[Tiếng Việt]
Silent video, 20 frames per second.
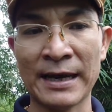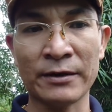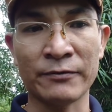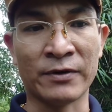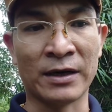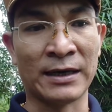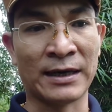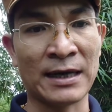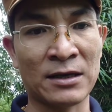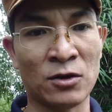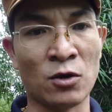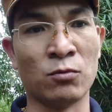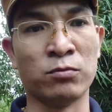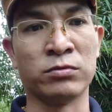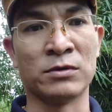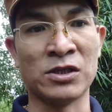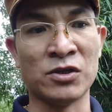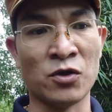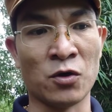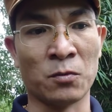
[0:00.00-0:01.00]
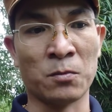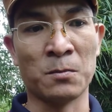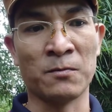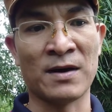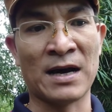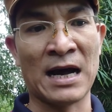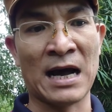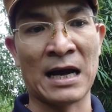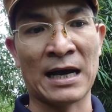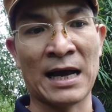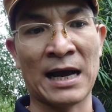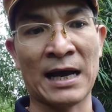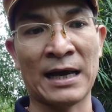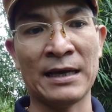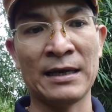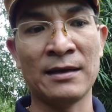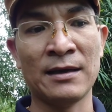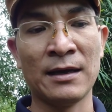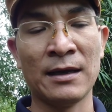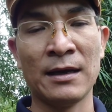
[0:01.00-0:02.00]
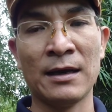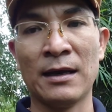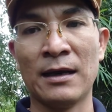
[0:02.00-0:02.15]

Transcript: chính xác về cách dùng sử dụng và cái